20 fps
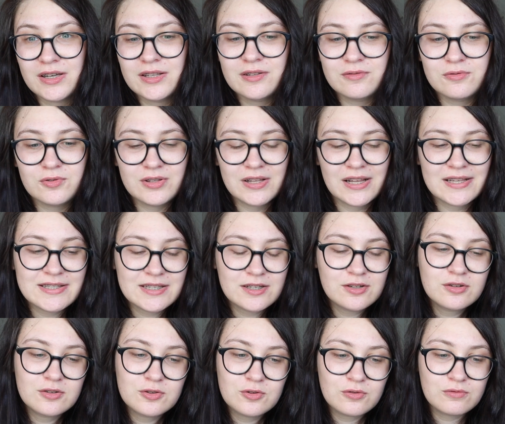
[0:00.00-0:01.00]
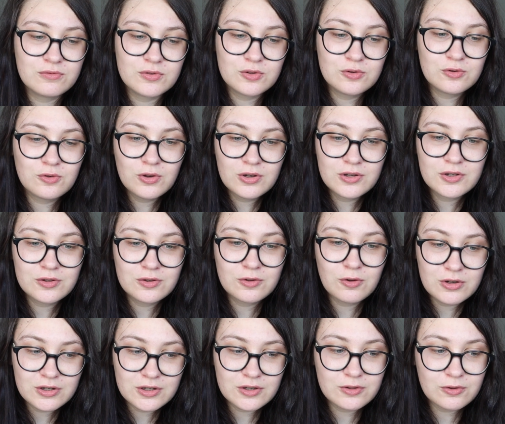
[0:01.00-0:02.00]
это вот для тех, кто вот
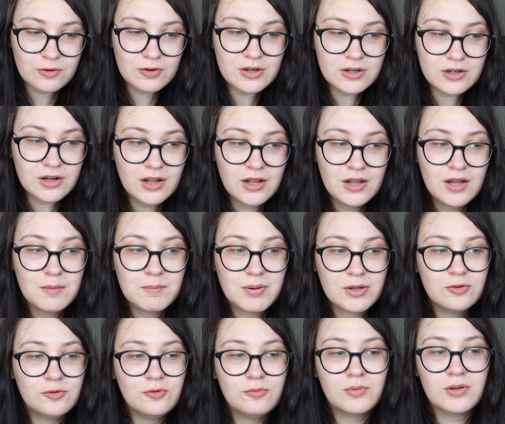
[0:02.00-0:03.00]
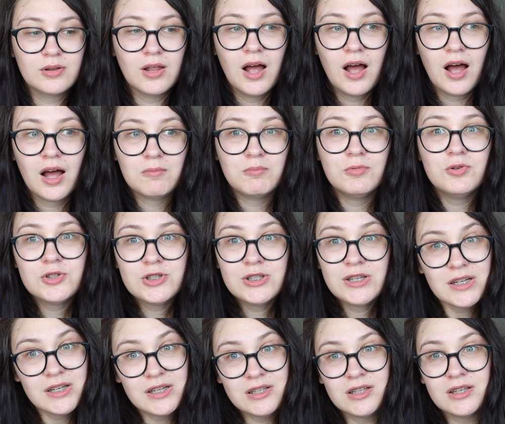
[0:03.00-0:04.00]
только-только-только подумал, а
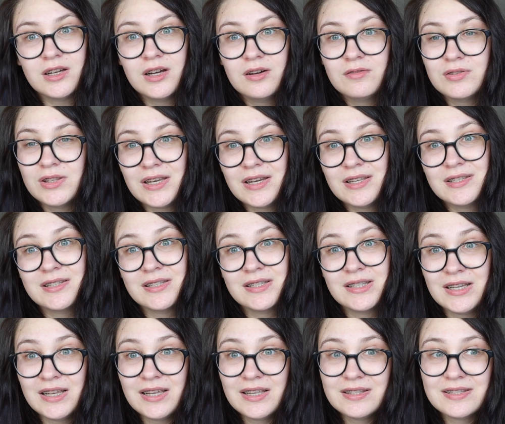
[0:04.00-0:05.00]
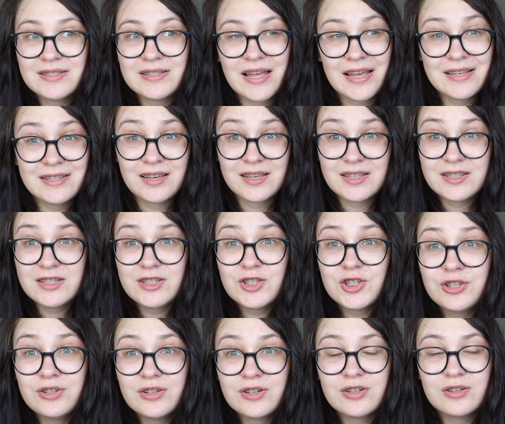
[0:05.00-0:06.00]
можно ли в 30 лет стать
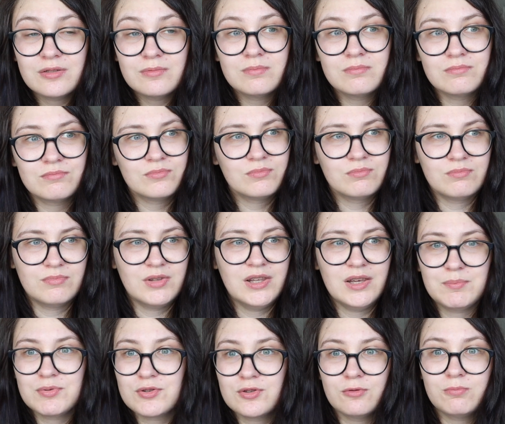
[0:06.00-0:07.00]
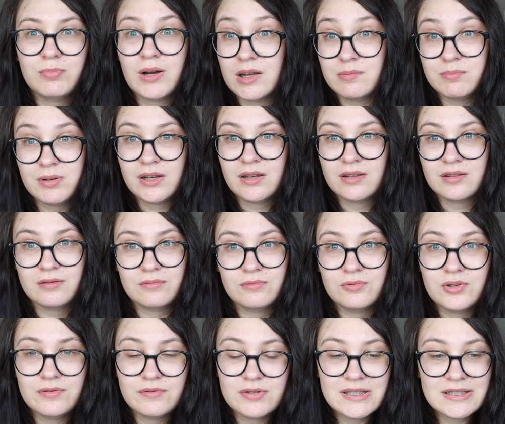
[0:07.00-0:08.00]
айтишником, не поступая при этом в
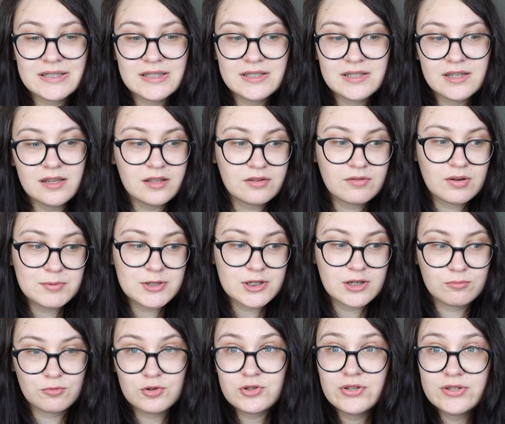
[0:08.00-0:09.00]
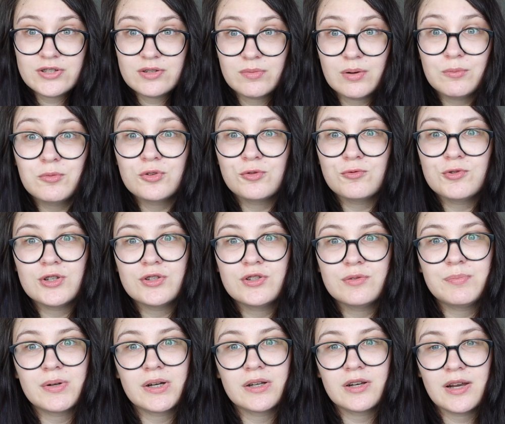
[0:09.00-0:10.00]
университет, и вообще можно самому
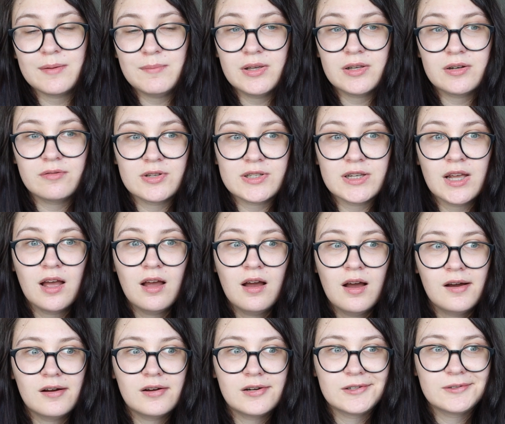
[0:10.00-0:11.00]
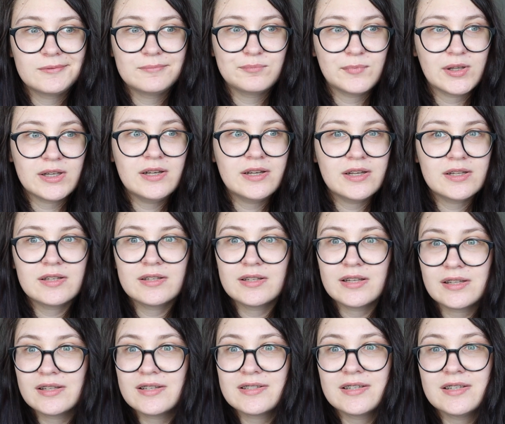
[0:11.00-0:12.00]
научиться программировать, а, или это
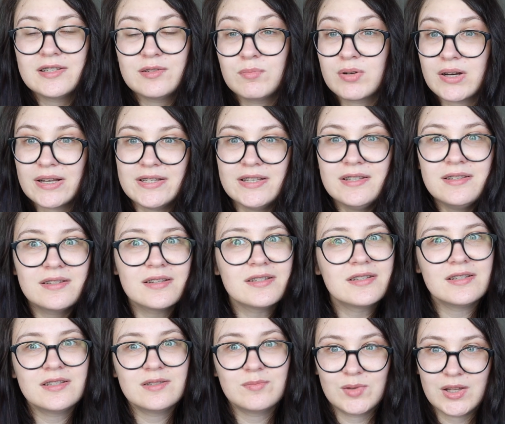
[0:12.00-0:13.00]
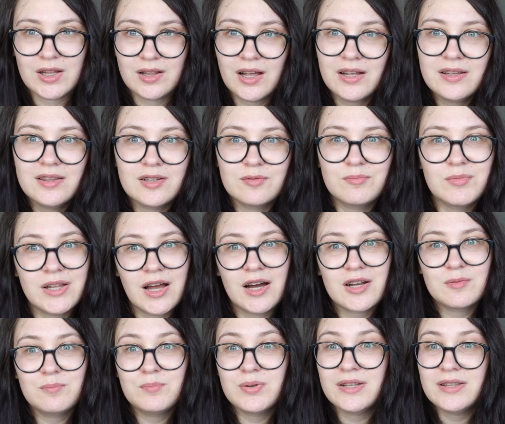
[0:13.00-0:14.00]
надо с этим родиться, с этим талантом,
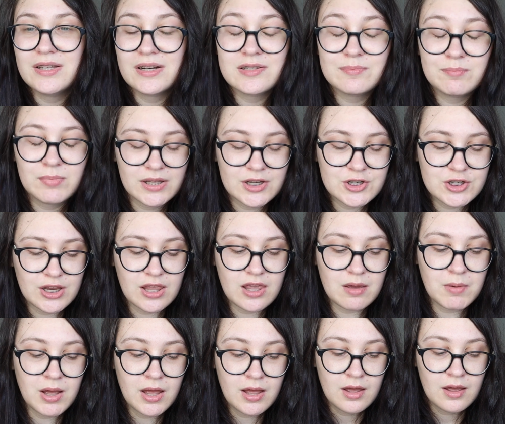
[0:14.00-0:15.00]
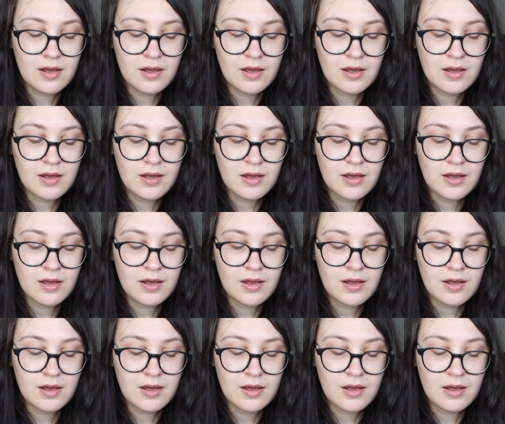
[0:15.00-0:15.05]
даром, предрасположением.